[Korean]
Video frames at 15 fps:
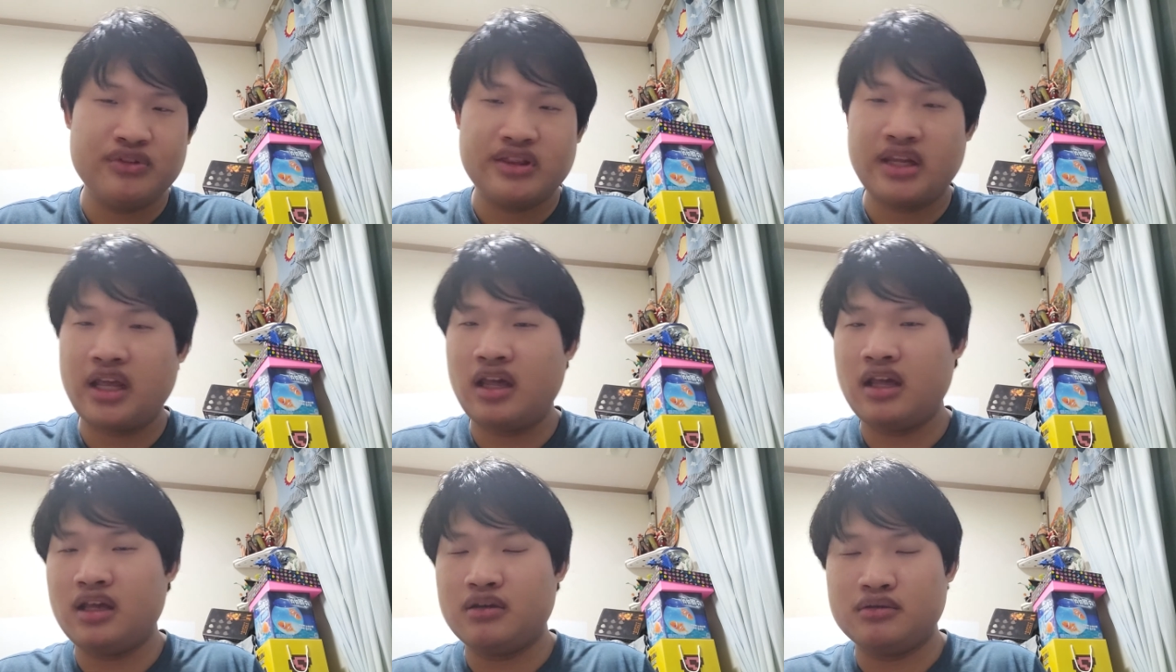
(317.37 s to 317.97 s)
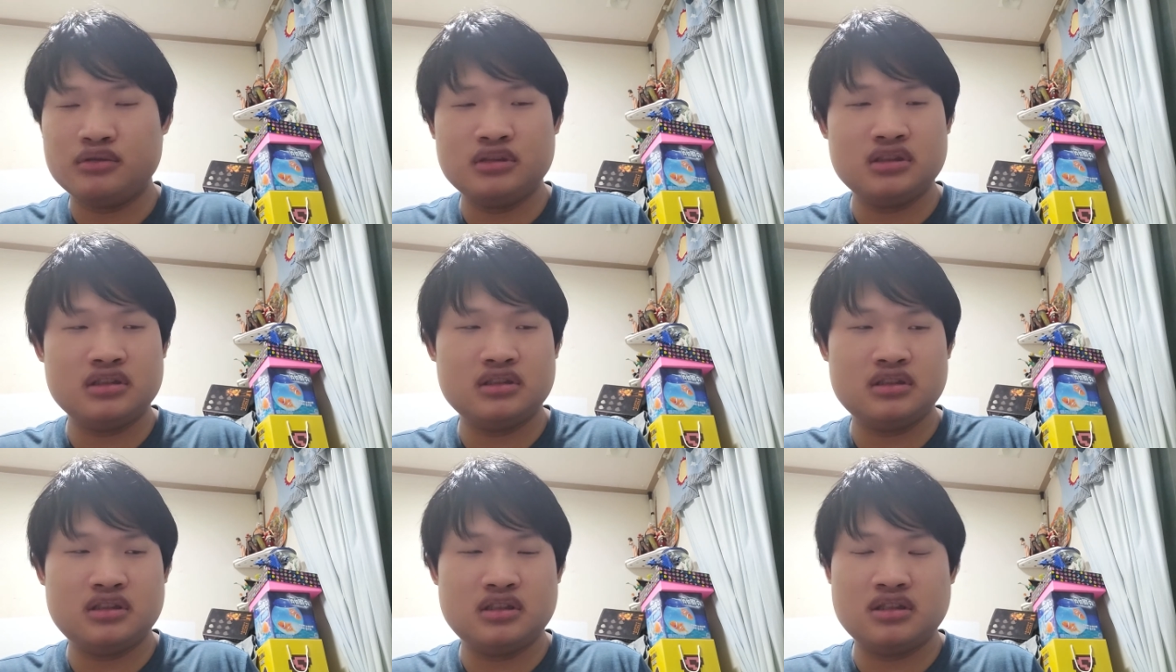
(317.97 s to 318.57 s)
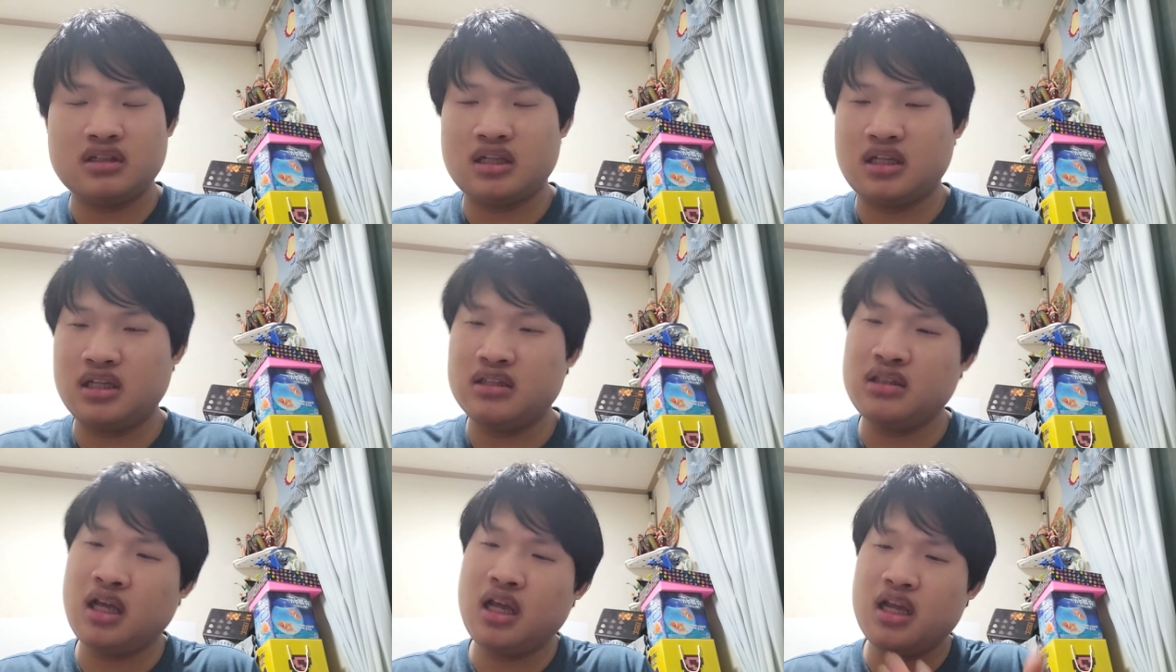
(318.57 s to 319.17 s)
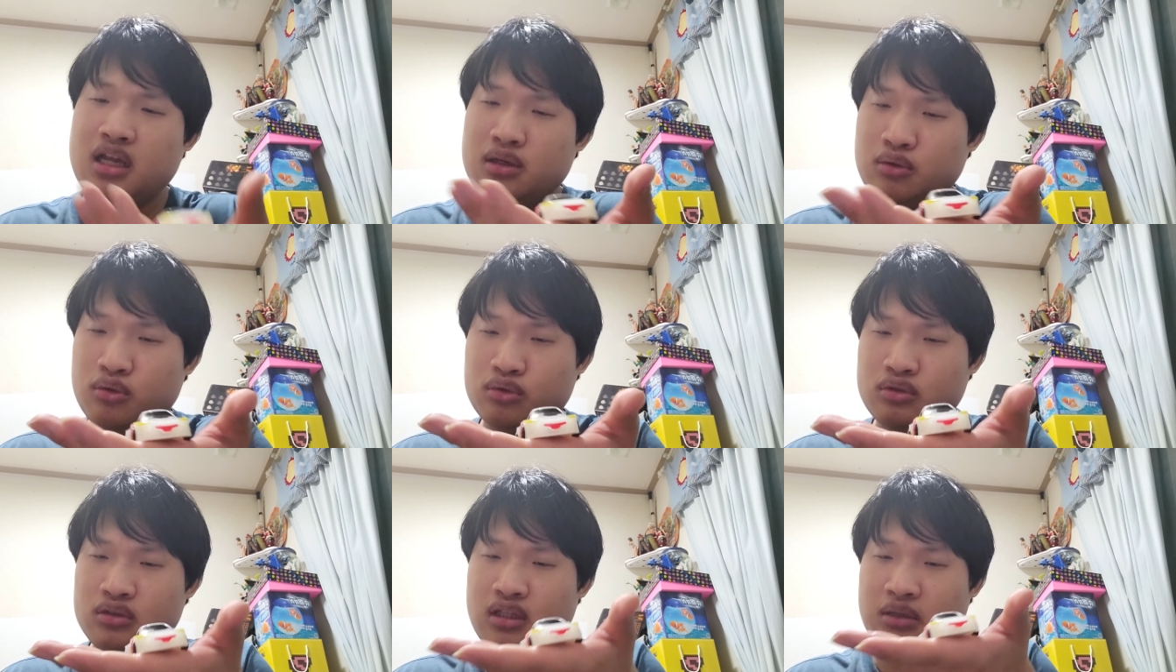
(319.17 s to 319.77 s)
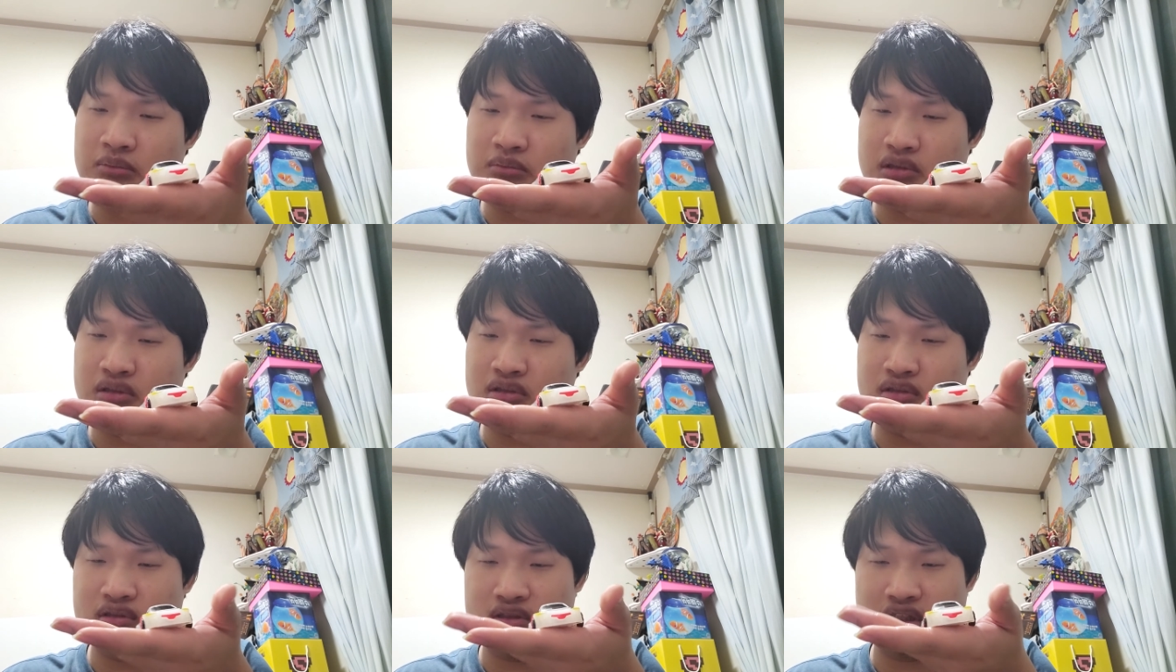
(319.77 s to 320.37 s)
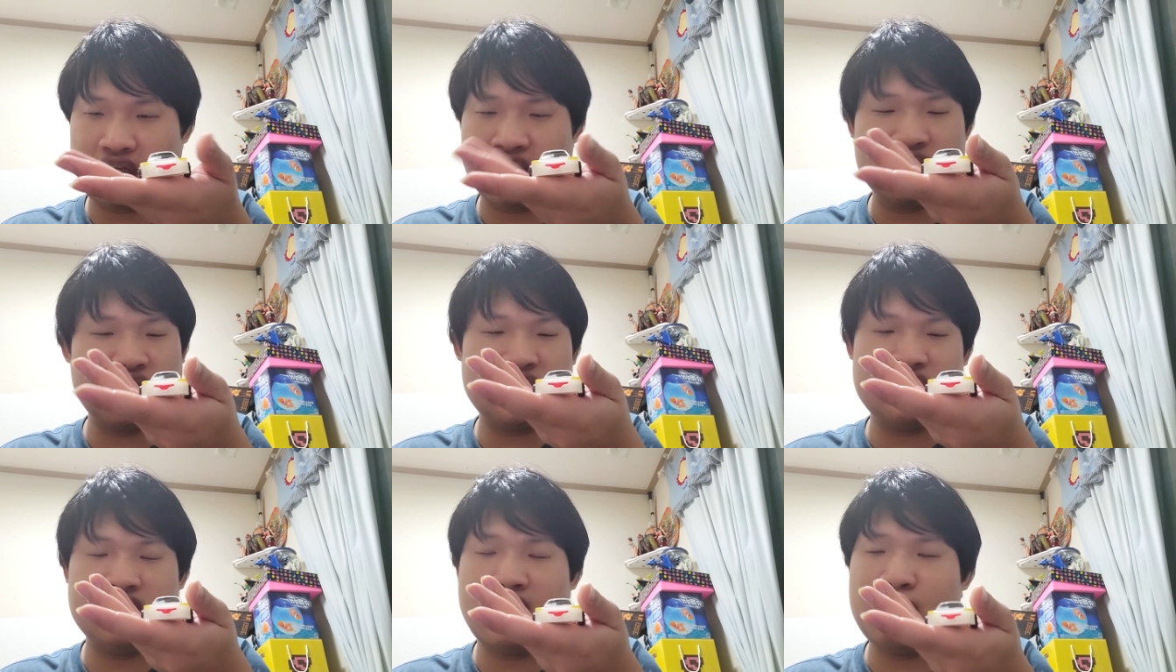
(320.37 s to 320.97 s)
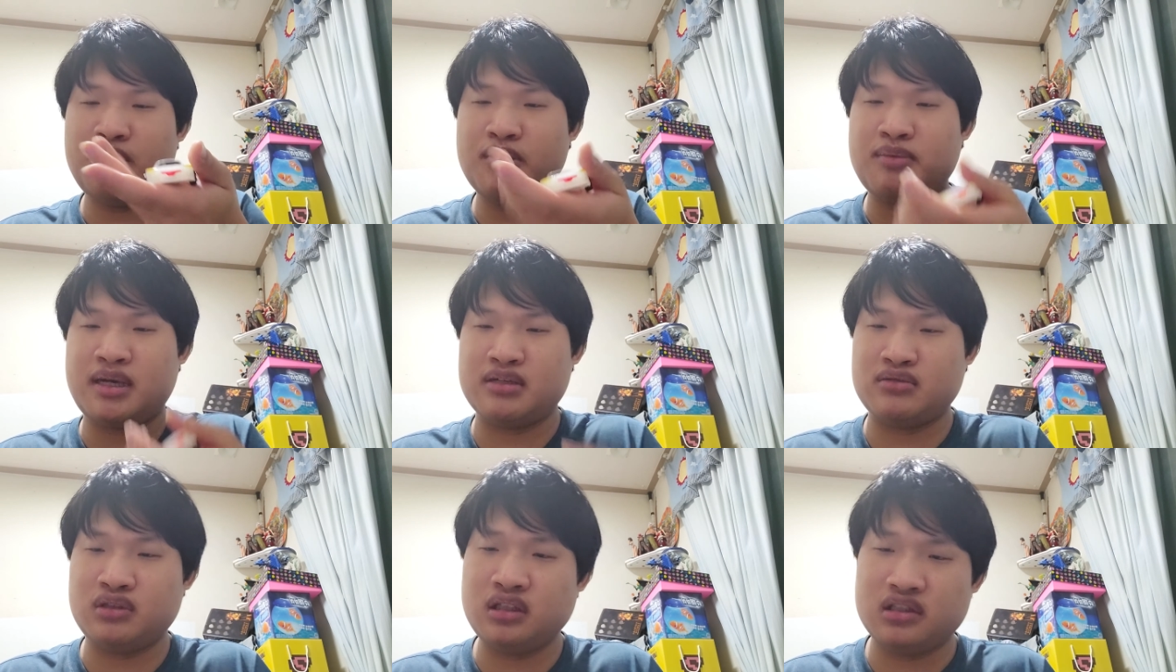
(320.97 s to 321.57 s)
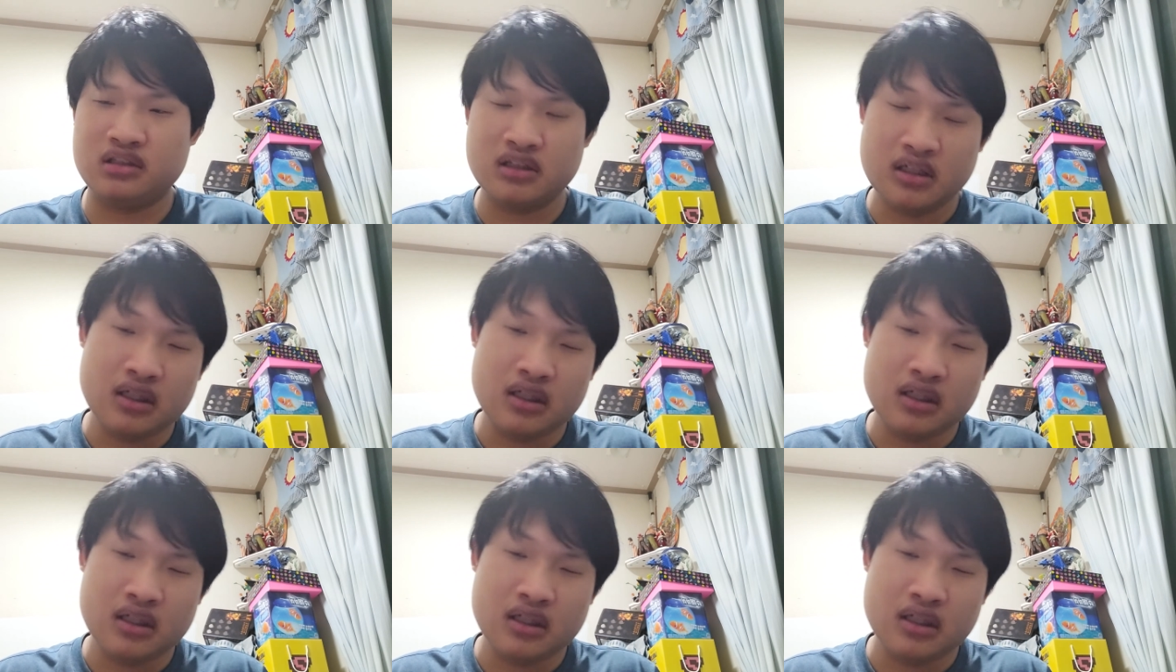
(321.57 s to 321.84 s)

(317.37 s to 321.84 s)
네 오늘은 이렇게 테로를 한번 간단히 살펴봤고요